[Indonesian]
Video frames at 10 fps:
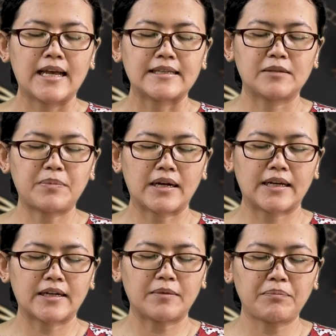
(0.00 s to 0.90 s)

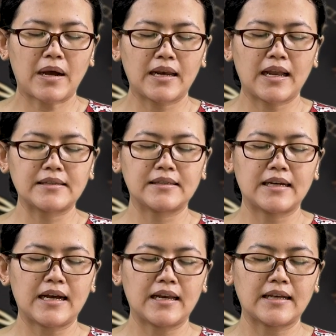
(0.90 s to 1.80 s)
sebagai kepala
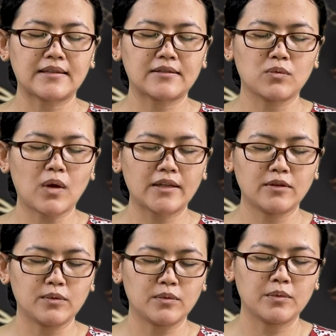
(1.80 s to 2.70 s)
segala
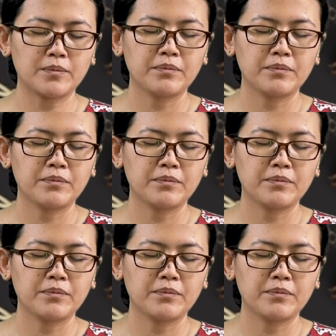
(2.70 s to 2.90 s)
sesuatu,